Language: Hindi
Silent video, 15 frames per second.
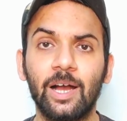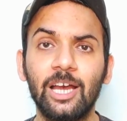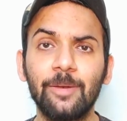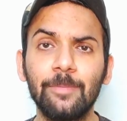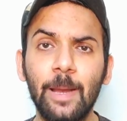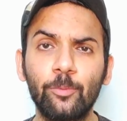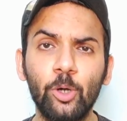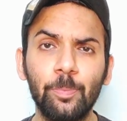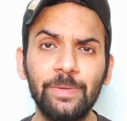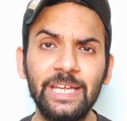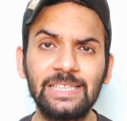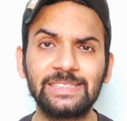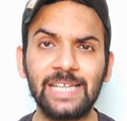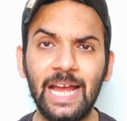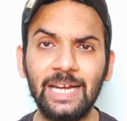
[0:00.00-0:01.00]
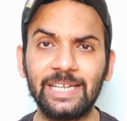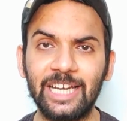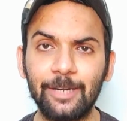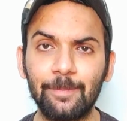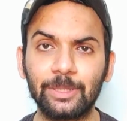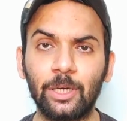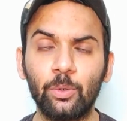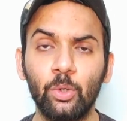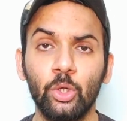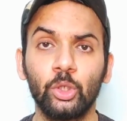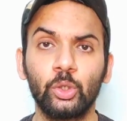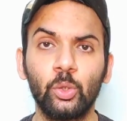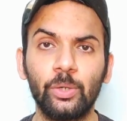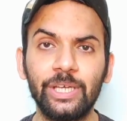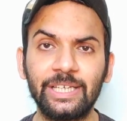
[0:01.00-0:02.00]
अगर मैं आपको अपनी एग्जैक्ट डेट बताऊं
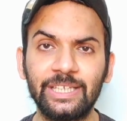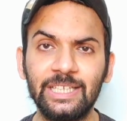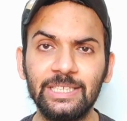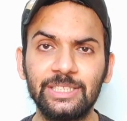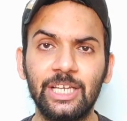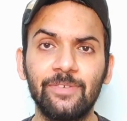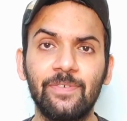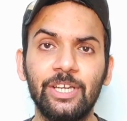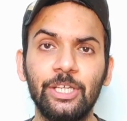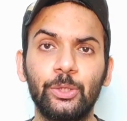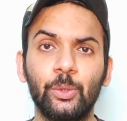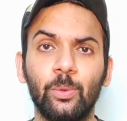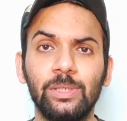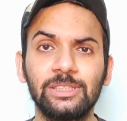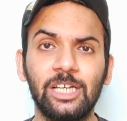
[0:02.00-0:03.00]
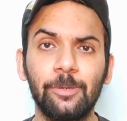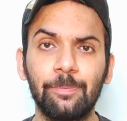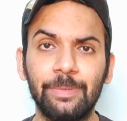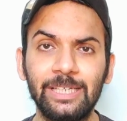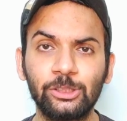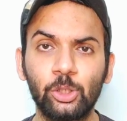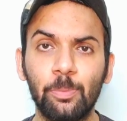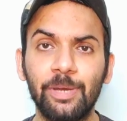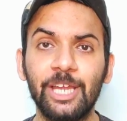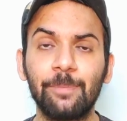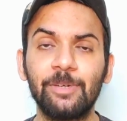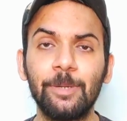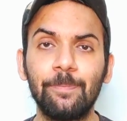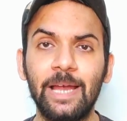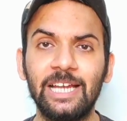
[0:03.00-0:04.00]
तो 21 जनवरी 2020 को मैंने
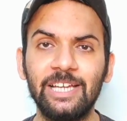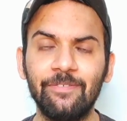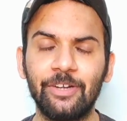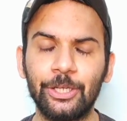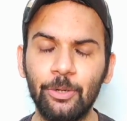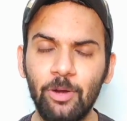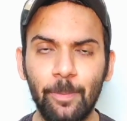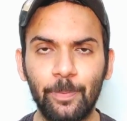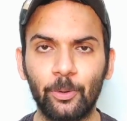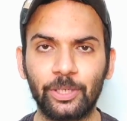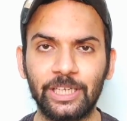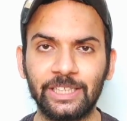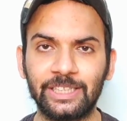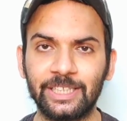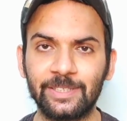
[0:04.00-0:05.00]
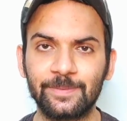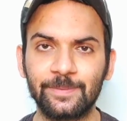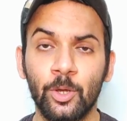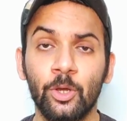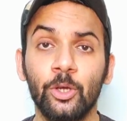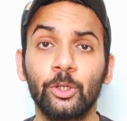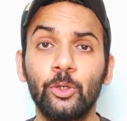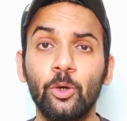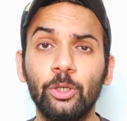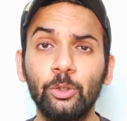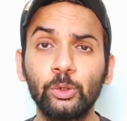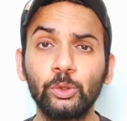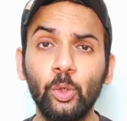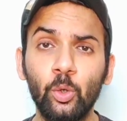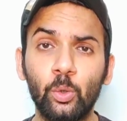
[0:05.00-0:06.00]
अपनी पहली वीडियो अपलोड की थी क्योंकि
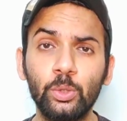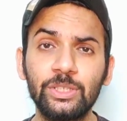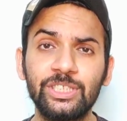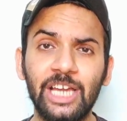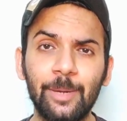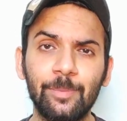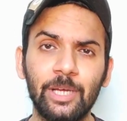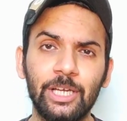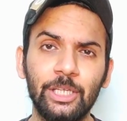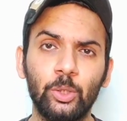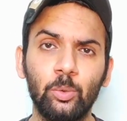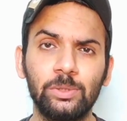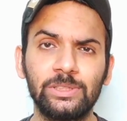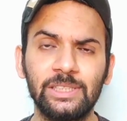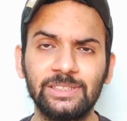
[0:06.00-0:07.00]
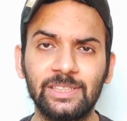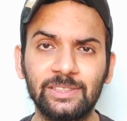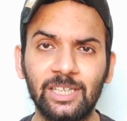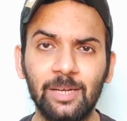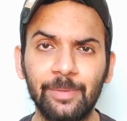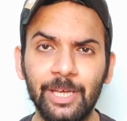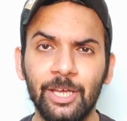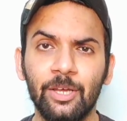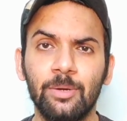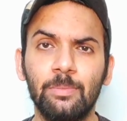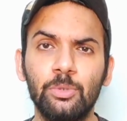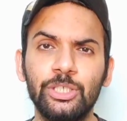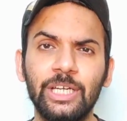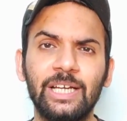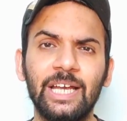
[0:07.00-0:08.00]
दोस्तों उस टाइम यानी 2017 में
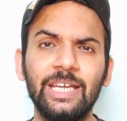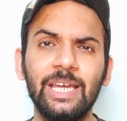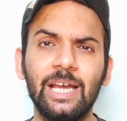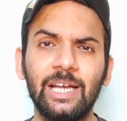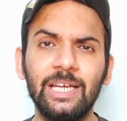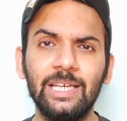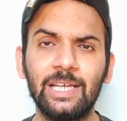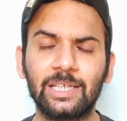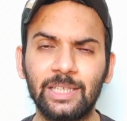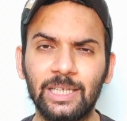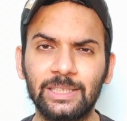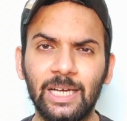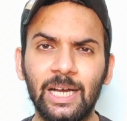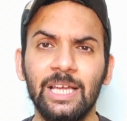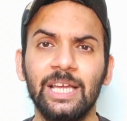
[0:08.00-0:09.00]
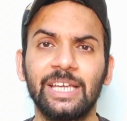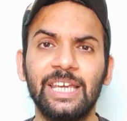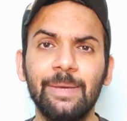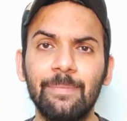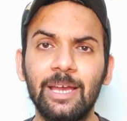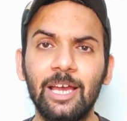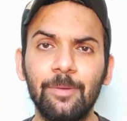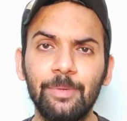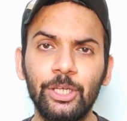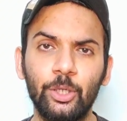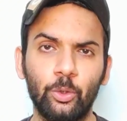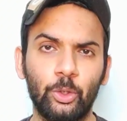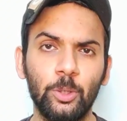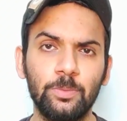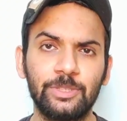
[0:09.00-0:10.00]
मुझे कहीं ना कहीं लगता था कि मैं अभी
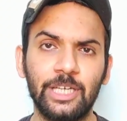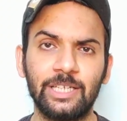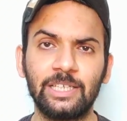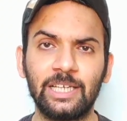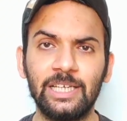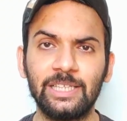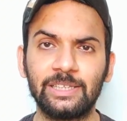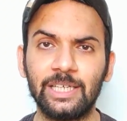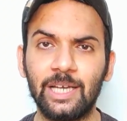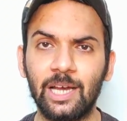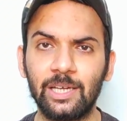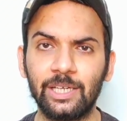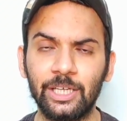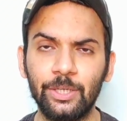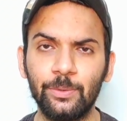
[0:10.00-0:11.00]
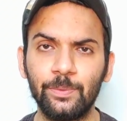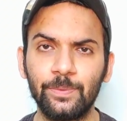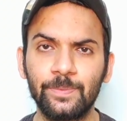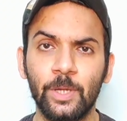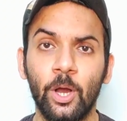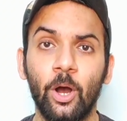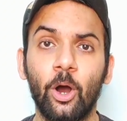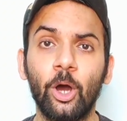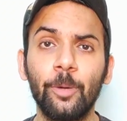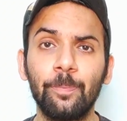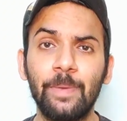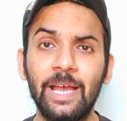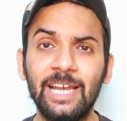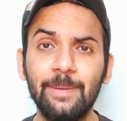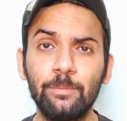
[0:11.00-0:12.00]
यूट्यूब चैनल के लिए तैयार नहीं हूँ और
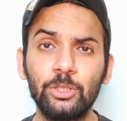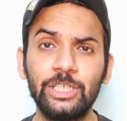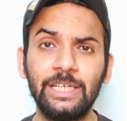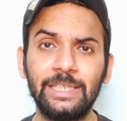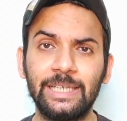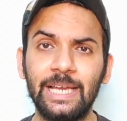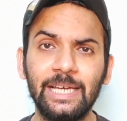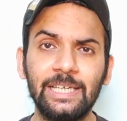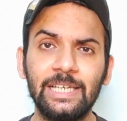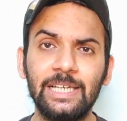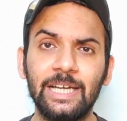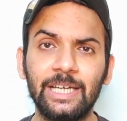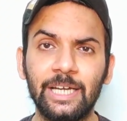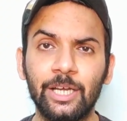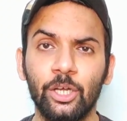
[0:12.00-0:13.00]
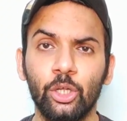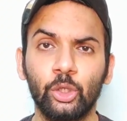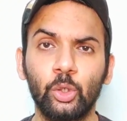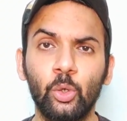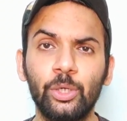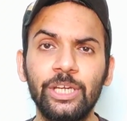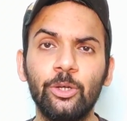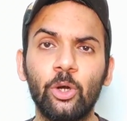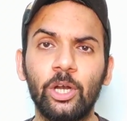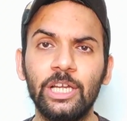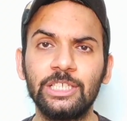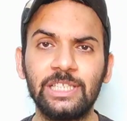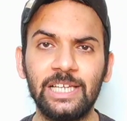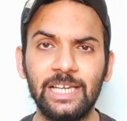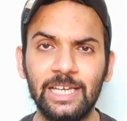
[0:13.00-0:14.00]
पहले मुझे टेक रिलेटेड थोड़ी
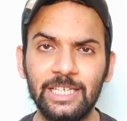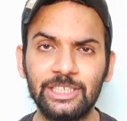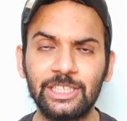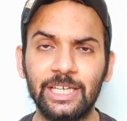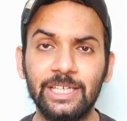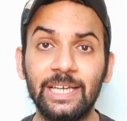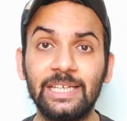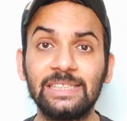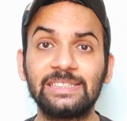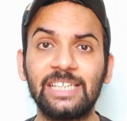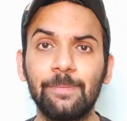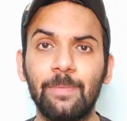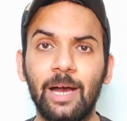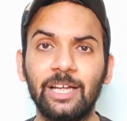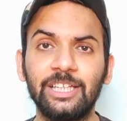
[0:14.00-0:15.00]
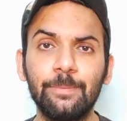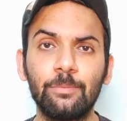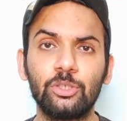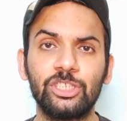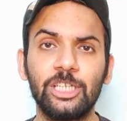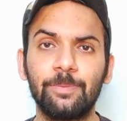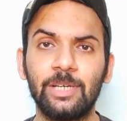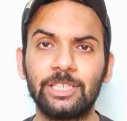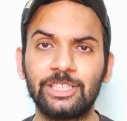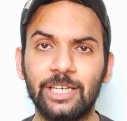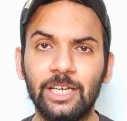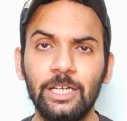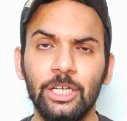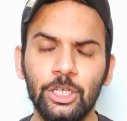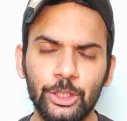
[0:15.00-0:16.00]
नॉलेज ले लेनी चाहिए इसके बाद ही मुझे अपना
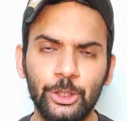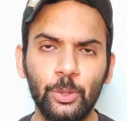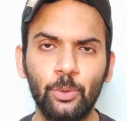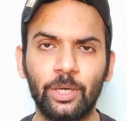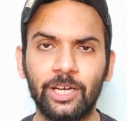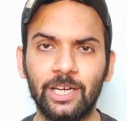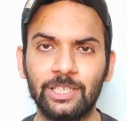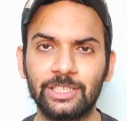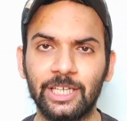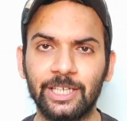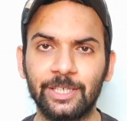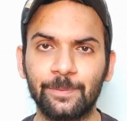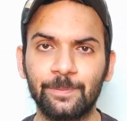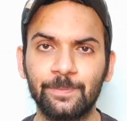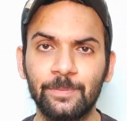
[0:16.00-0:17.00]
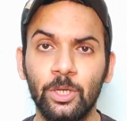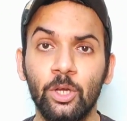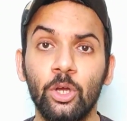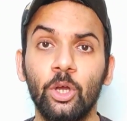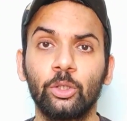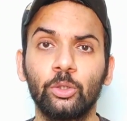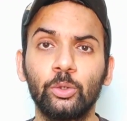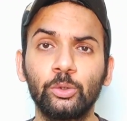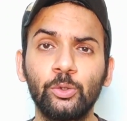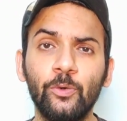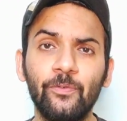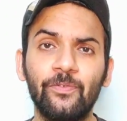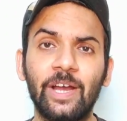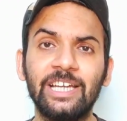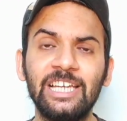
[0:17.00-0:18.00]
चैनल शुरू करना चाहिए तो दोस्तों
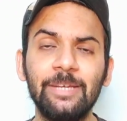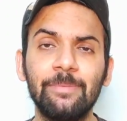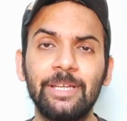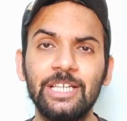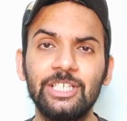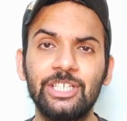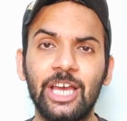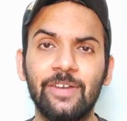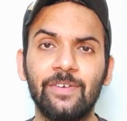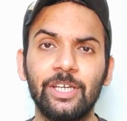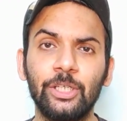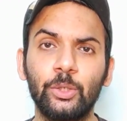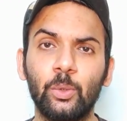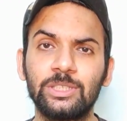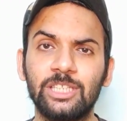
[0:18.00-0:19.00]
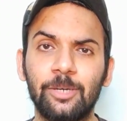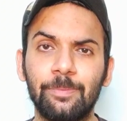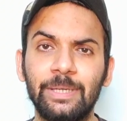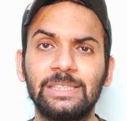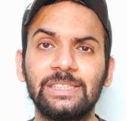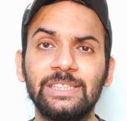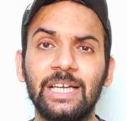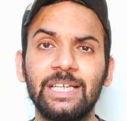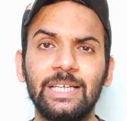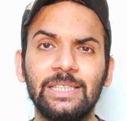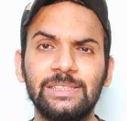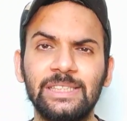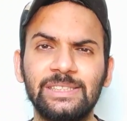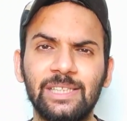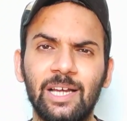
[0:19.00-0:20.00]
फाइनली मैंने जनवरी 2020 यानी
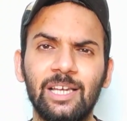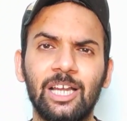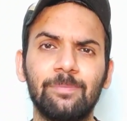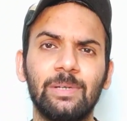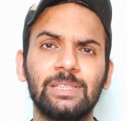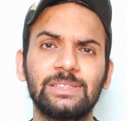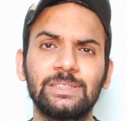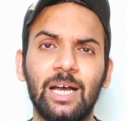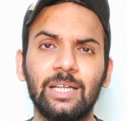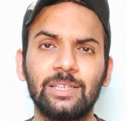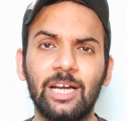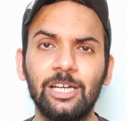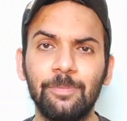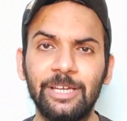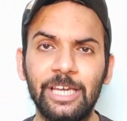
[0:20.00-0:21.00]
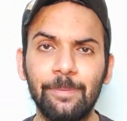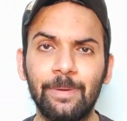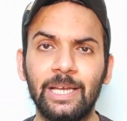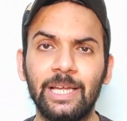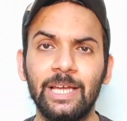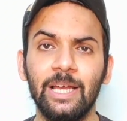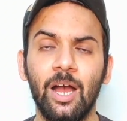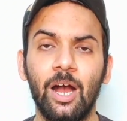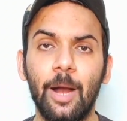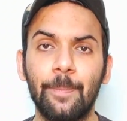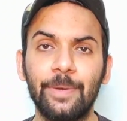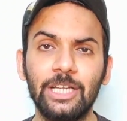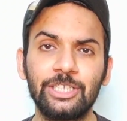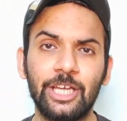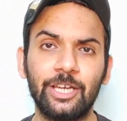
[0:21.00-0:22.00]
इसी साल लगभग सात आठ महीने पहले
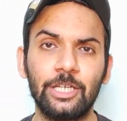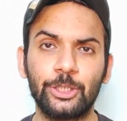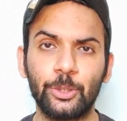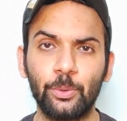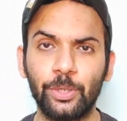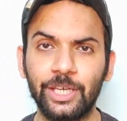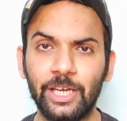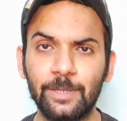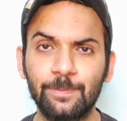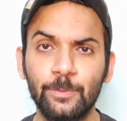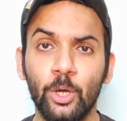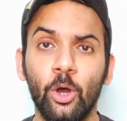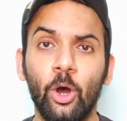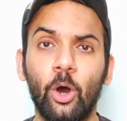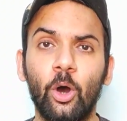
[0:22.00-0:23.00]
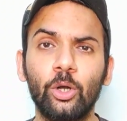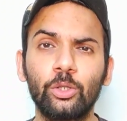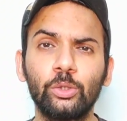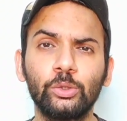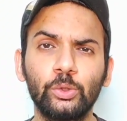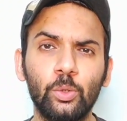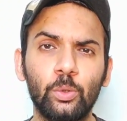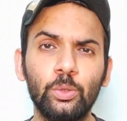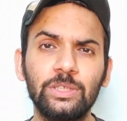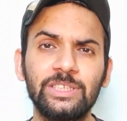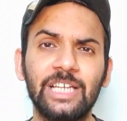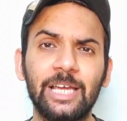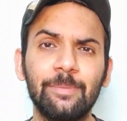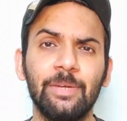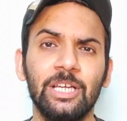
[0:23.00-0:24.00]
अपना चैनल शुरू किया और दोस्तों
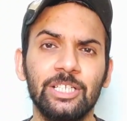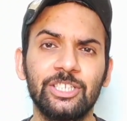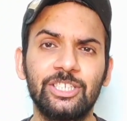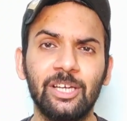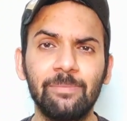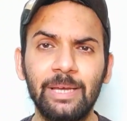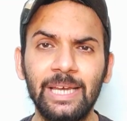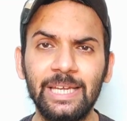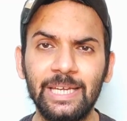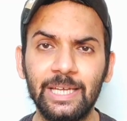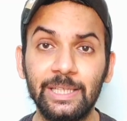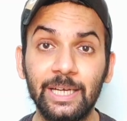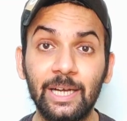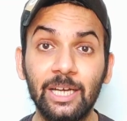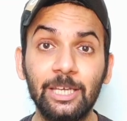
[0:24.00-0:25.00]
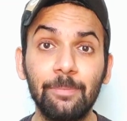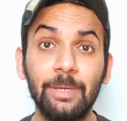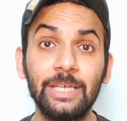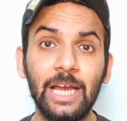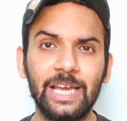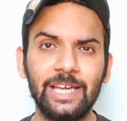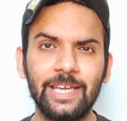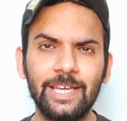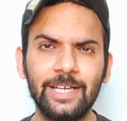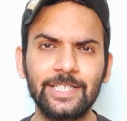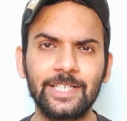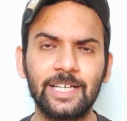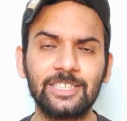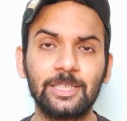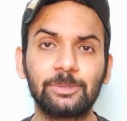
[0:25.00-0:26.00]
उस टाइम जब मैंने ये देखा कि भैया एक
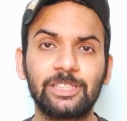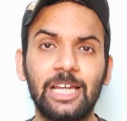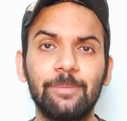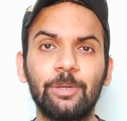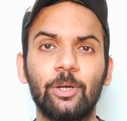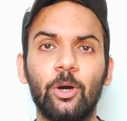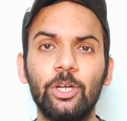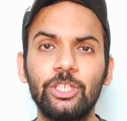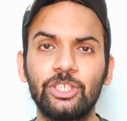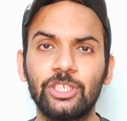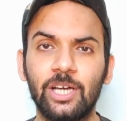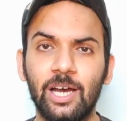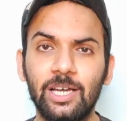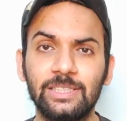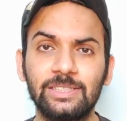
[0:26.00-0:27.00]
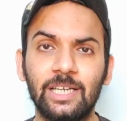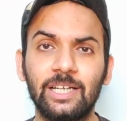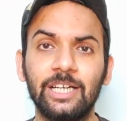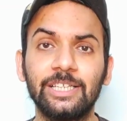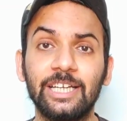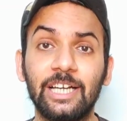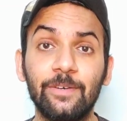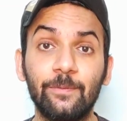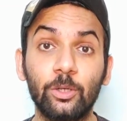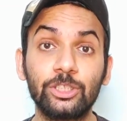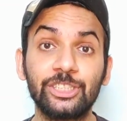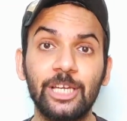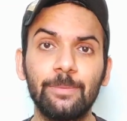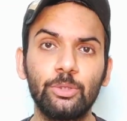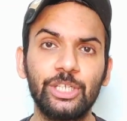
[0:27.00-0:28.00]
हज़ार सब्सक्राइबर और चार हज़ार घंटे का
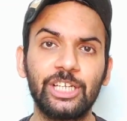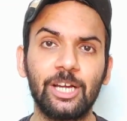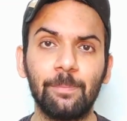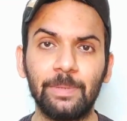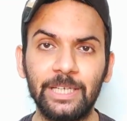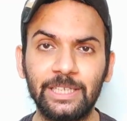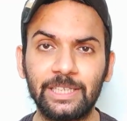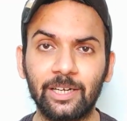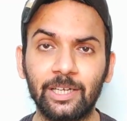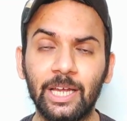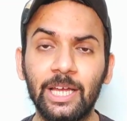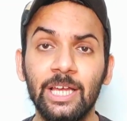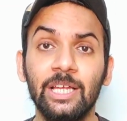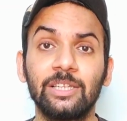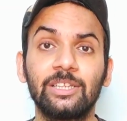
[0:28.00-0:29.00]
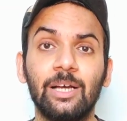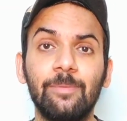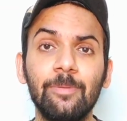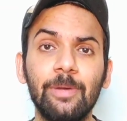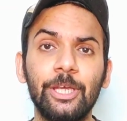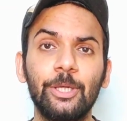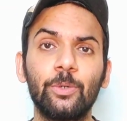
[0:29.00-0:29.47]
वॉच टाइम मुझे कंप्लीट करना है तभी मैं